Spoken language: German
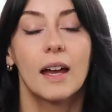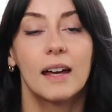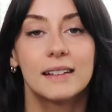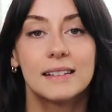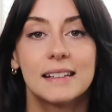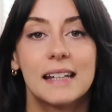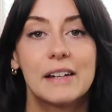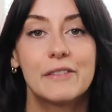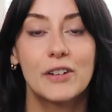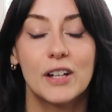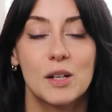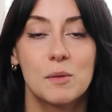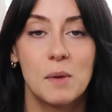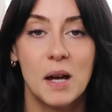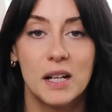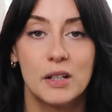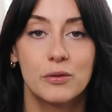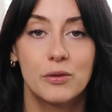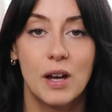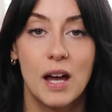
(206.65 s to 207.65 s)
Es ist einfach
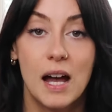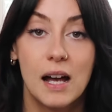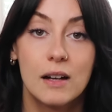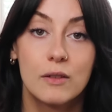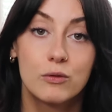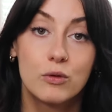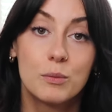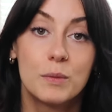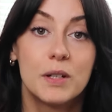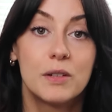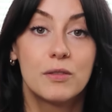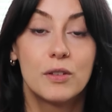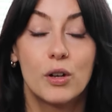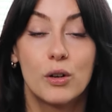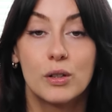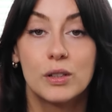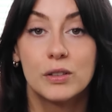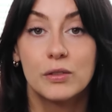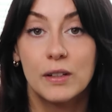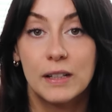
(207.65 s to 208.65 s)
immer eine Frage, womit
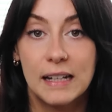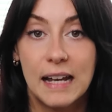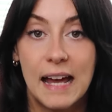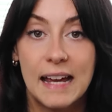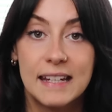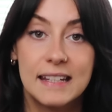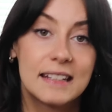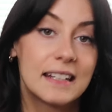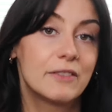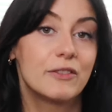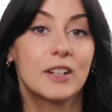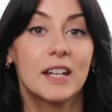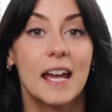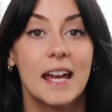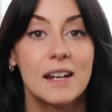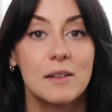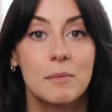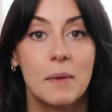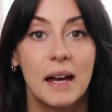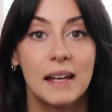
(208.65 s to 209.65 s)
wir uns vergleichen, denn wir
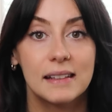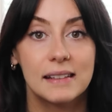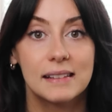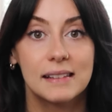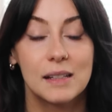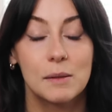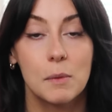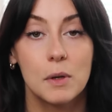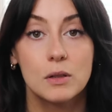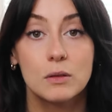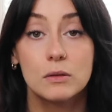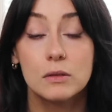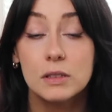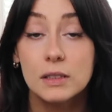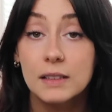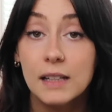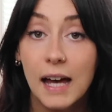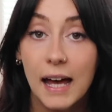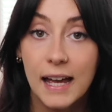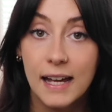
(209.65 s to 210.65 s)
kennen meistens immer nur
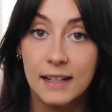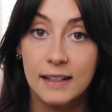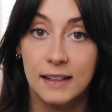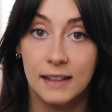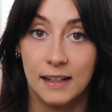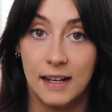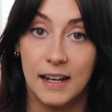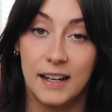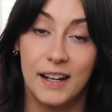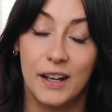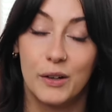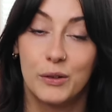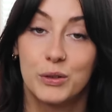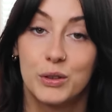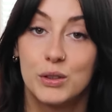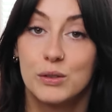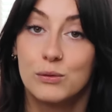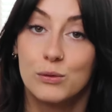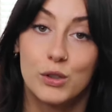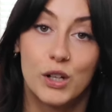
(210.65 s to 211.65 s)
unsere eigenen
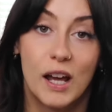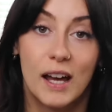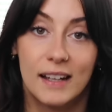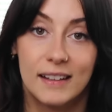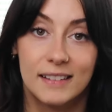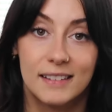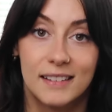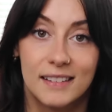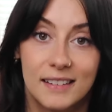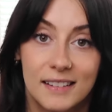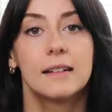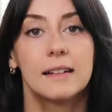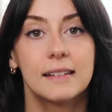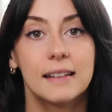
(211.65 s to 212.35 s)
Ernährungsgewohnheiten.